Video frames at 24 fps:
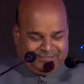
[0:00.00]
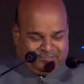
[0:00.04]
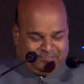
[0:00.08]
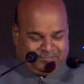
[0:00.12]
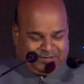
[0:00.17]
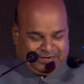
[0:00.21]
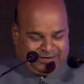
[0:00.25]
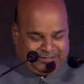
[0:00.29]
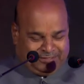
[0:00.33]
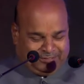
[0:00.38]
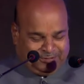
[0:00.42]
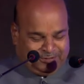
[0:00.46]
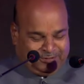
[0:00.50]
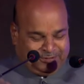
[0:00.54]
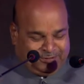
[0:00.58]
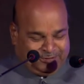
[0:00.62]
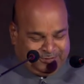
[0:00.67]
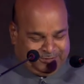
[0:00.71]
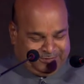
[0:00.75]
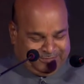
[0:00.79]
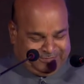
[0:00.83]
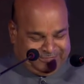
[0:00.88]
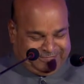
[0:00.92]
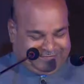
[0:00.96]
परंतु
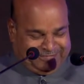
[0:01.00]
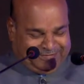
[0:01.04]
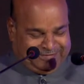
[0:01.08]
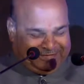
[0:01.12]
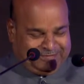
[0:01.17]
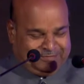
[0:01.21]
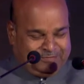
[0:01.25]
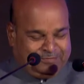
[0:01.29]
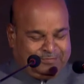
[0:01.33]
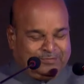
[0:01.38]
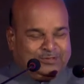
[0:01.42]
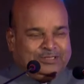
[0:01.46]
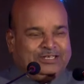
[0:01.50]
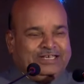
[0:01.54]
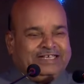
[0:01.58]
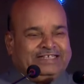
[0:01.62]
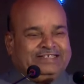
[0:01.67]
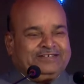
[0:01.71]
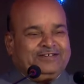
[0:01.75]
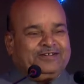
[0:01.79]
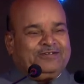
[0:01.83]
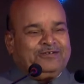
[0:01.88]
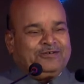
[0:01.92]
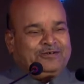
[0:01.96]
मुझे
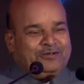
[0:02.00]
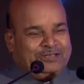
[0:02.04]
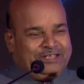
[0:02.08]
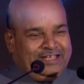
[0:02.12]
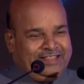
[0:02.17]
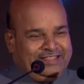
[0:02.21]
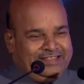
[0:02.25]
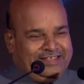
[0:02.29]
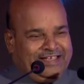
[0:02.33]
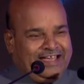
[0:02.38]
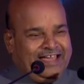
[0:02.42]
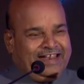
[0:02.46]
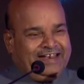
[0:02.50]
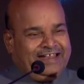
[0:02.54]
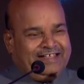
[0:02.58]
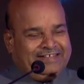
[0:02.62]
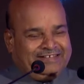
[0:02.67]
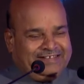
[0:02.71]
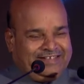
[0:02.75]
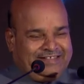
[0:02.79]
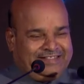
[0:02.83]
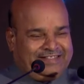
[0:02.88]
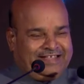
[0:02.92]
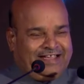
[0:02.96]
और जल्दी आना
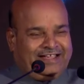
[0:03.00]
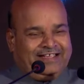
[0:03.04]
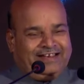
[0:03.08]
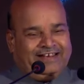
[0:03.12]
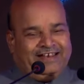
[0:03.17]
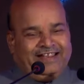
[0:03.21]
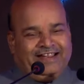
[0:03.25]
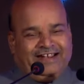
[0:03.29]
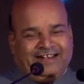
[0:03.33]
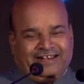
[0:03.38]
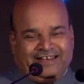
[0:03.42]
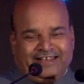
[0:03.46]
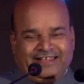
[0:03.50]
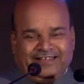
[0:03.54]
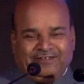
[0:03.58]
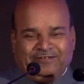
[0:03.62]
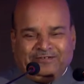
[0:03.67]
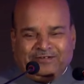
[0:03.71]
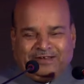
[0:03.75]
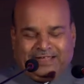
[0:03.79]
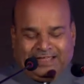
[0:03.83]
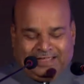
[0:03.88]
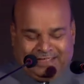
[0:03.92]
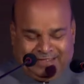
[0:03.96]
चाहिए ताकि लेट नहीं
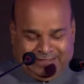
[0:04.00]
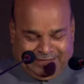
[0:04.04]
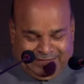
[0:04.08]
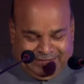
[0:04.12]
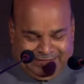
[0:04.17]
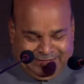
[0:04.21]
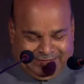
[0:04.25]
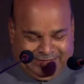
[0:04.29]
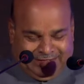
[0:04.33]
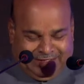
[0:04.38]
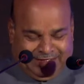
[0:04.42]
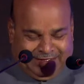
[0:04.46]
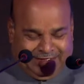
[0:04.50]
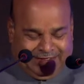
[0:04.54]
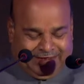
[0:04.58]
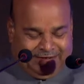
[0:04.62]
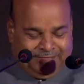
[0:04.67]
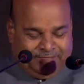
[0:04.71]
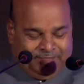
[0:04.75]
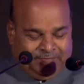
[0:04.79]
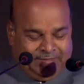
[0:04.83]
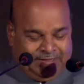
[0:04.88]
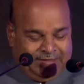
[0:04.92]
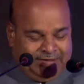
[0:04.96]
होना था
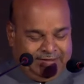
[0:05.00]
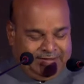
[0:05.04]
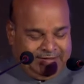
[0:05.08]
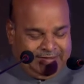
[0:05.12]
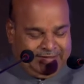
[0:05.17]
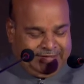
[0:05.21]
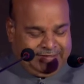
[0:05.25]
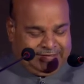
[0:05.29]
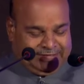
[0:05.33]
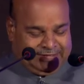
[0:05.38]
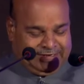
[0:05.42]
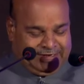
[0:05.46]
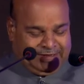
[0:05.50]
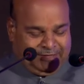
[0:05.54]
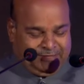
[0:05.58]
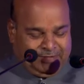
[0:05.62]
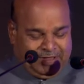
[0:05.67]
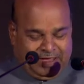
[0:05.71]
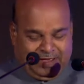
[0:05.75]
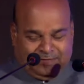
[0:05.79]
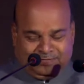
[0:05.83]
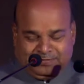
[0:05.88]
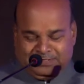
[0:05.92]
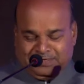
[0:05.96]
इसलिए मैं
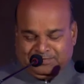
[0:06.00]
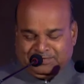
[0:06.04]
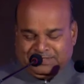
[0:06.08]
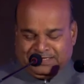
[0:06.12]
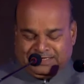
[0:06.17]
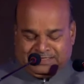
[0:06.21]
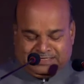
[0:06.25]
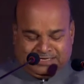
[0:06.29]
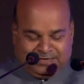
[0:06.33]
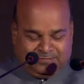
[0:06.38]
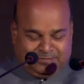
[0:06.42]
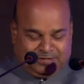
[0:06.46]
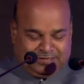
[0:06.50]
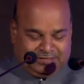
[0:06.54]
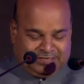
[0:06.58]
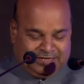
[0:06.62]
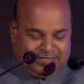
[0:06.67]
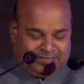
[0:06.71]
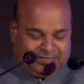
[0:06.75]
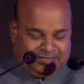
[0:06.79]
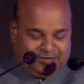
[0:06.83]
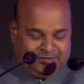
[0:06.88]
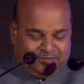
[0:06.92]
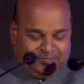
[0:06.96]
आप सबसे क्षमा
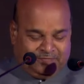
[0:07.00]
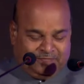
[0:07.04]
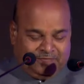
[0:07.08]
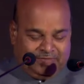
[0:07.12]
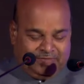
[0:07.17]
चाहता हूँ